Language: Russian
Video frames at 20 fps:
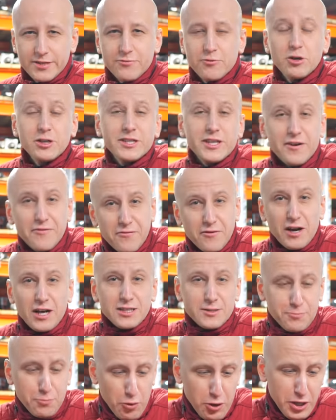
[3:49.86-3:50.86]
а сегодня в
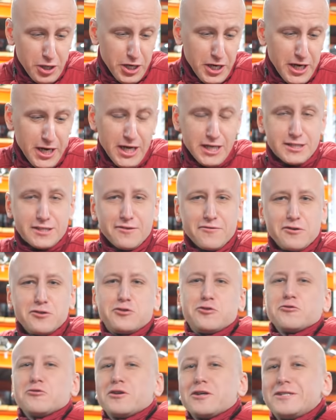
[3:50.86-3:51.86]
разборе
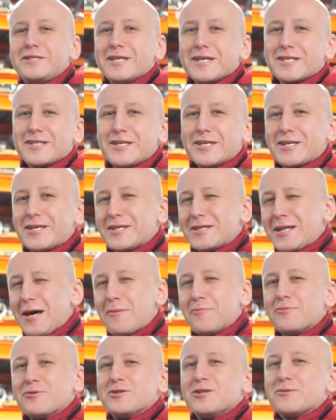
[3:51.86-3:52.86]
этого чуда техники
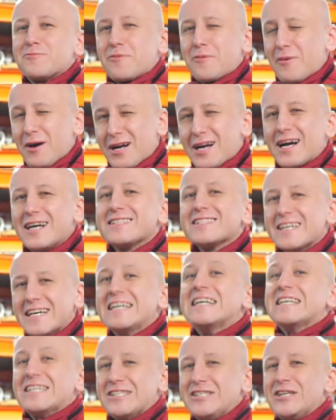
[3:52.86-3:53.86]
нам будет помогать
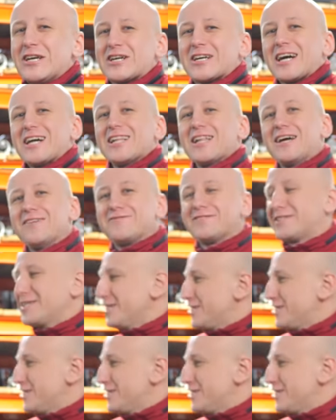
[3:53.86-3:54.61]
Николай.